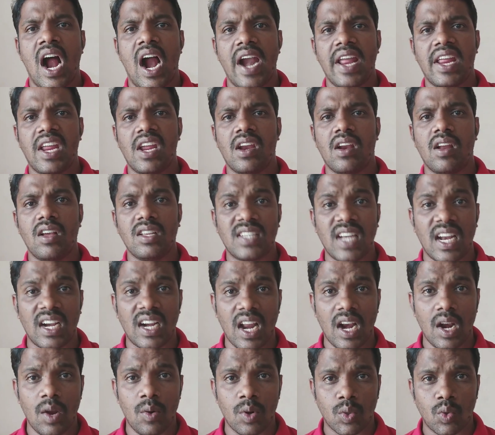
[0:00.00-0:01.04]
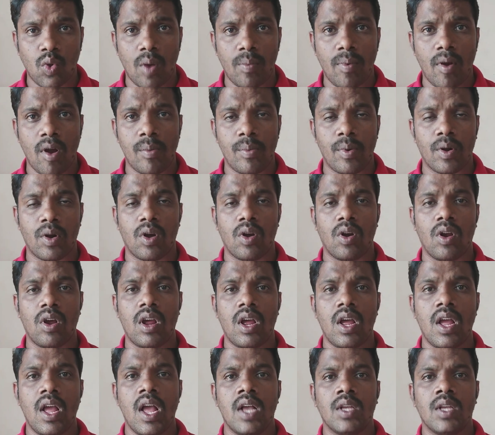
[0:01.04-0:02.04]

அடிக்கணும் சென்டரில் ஒரு சோபாவை போட்டுருணும்